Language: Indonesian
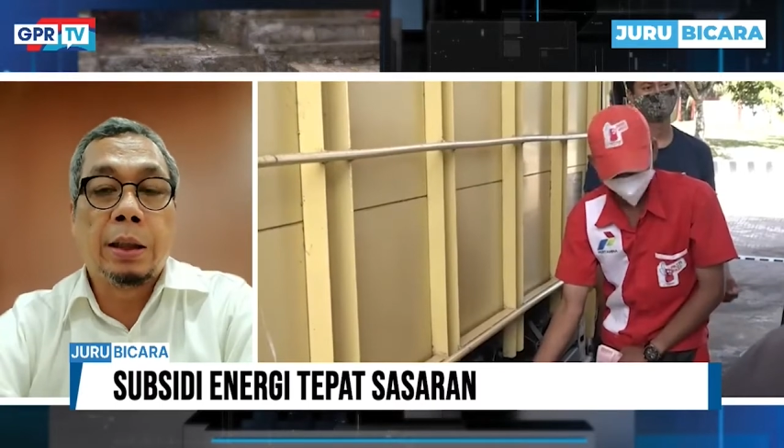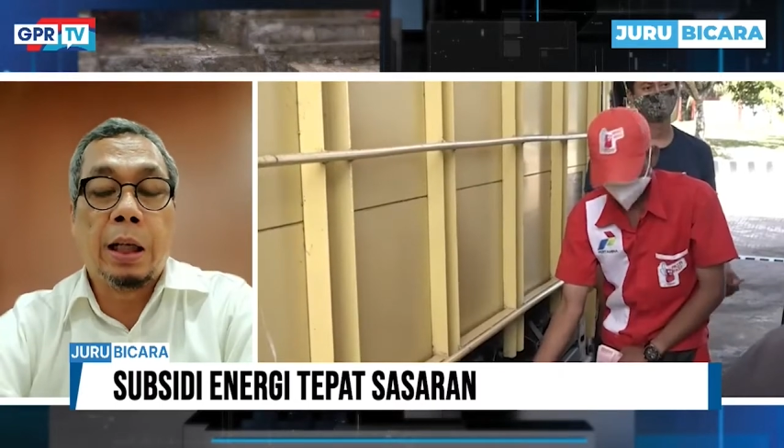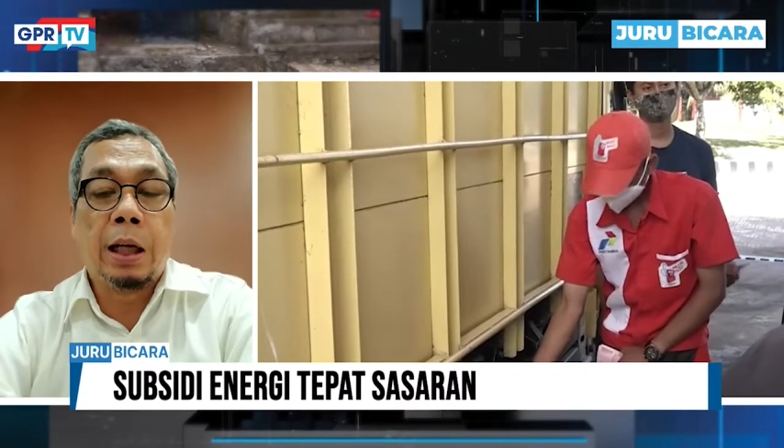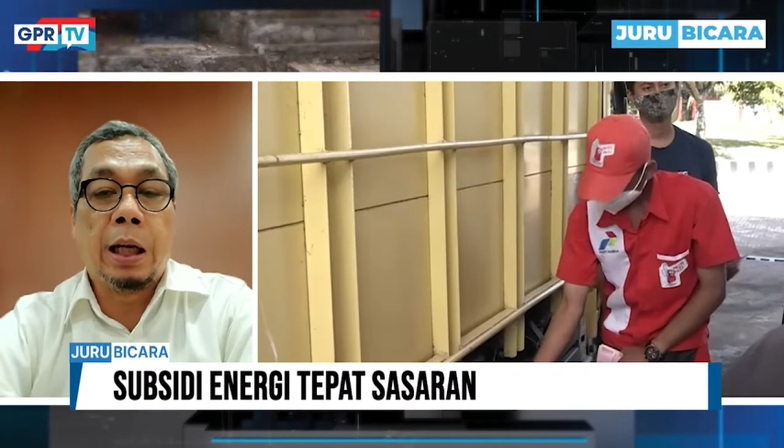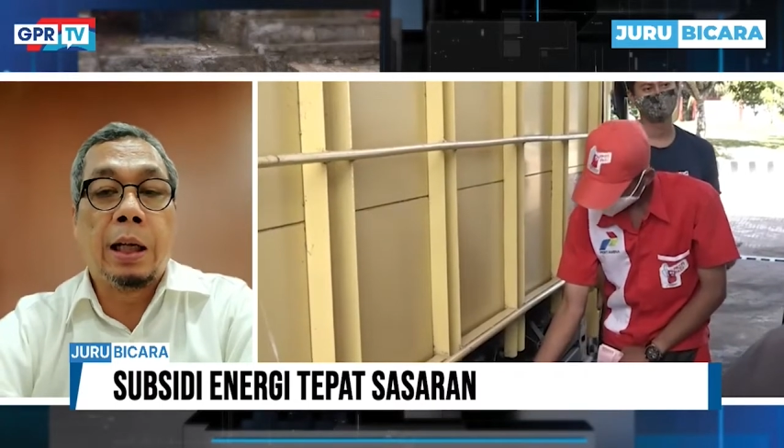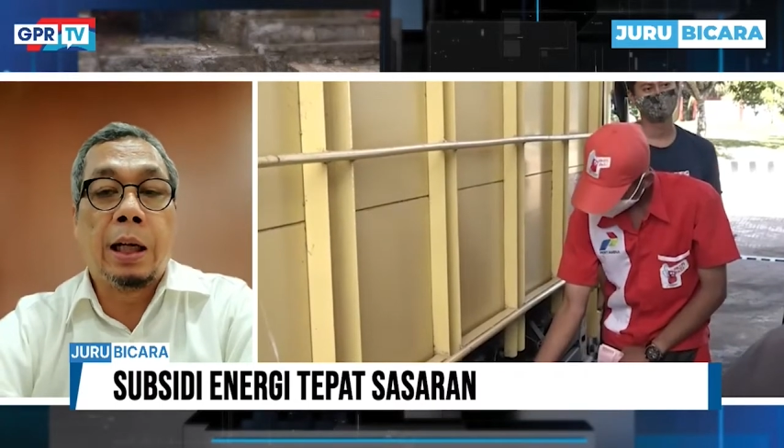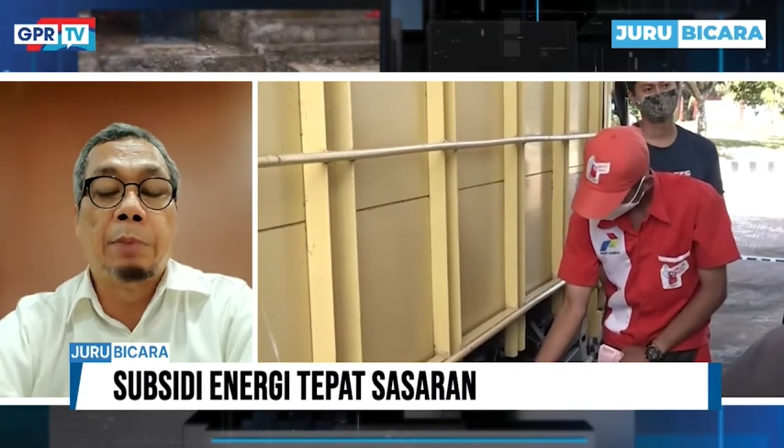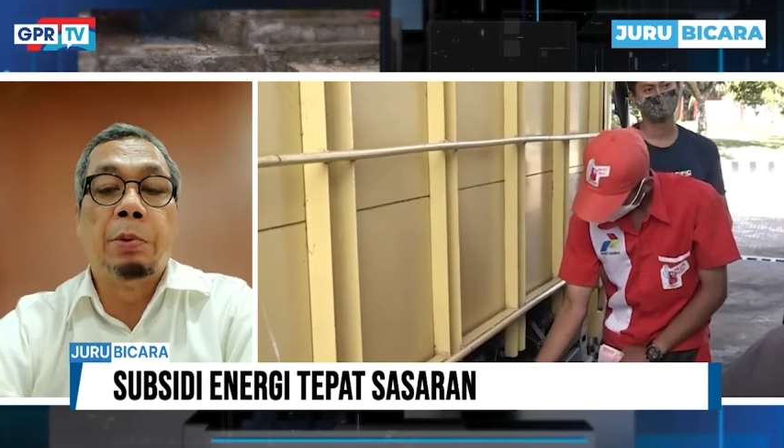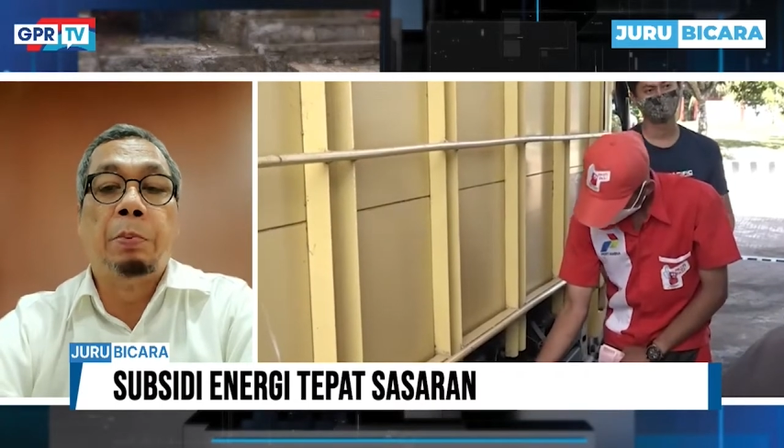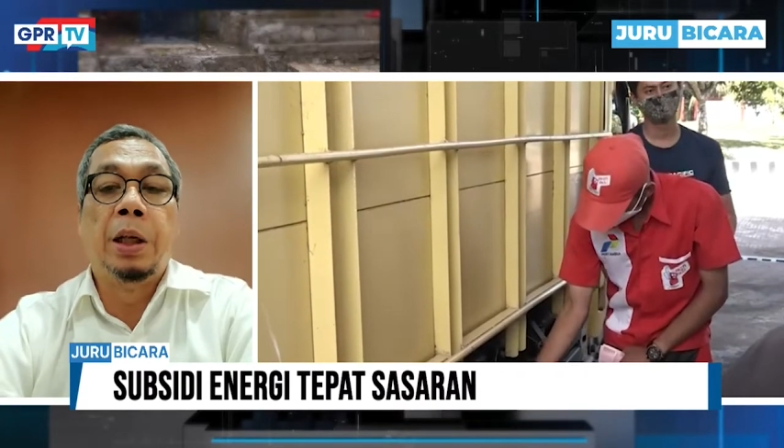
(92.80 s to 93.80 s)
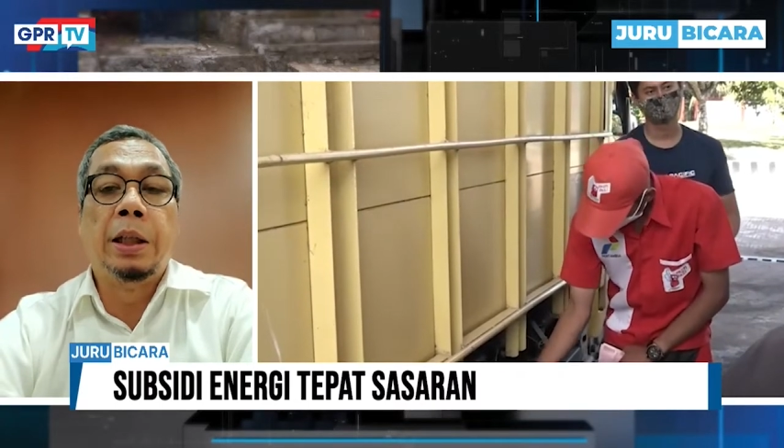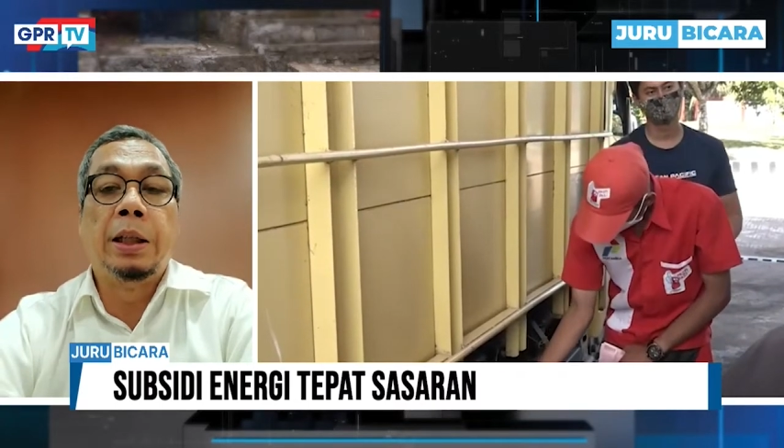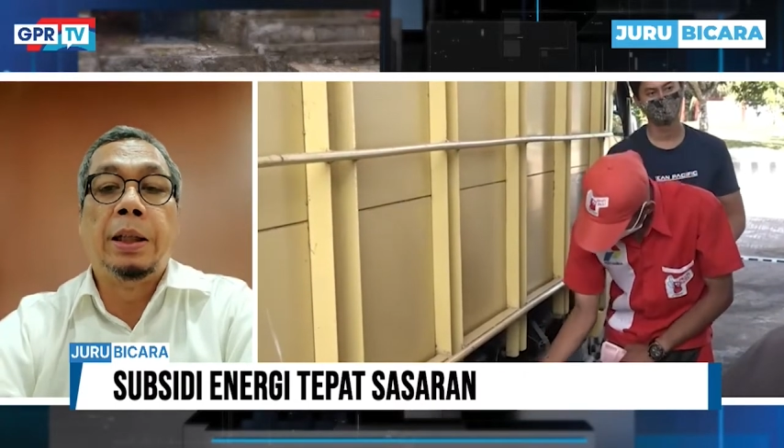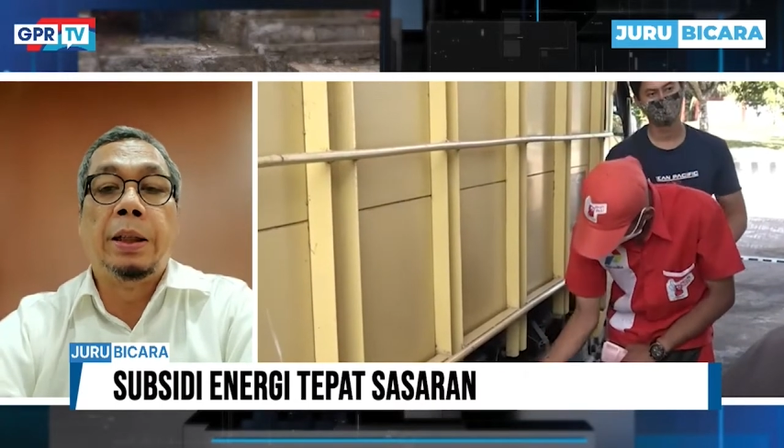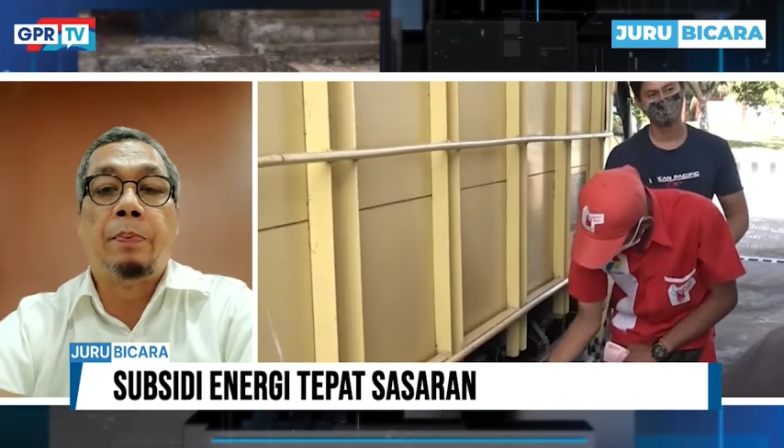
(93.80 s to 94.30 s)
yang akan
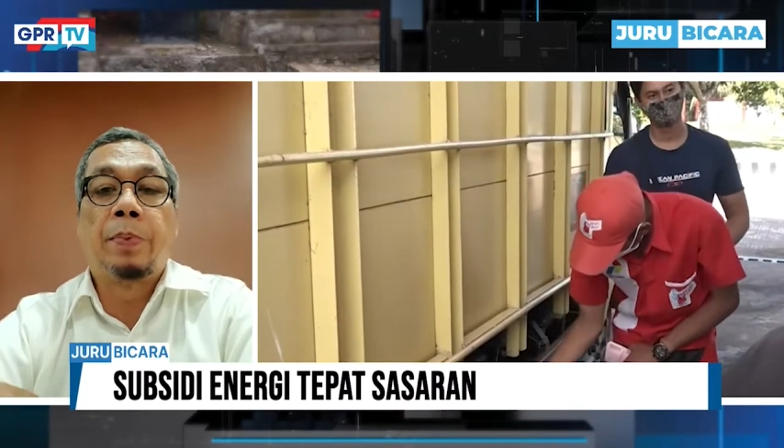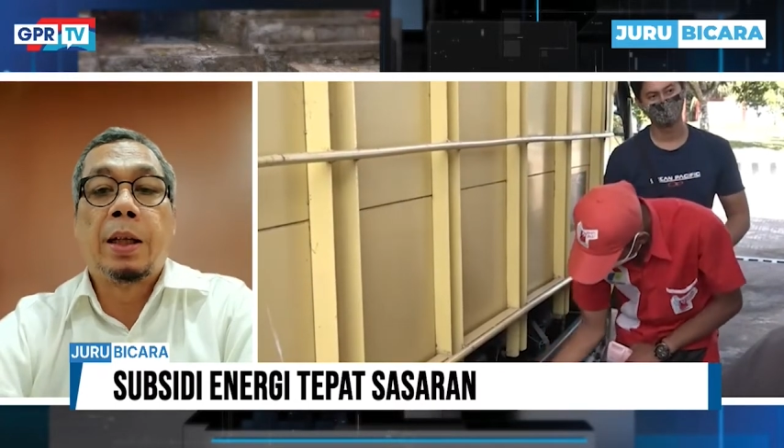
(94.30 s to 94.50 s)
membeli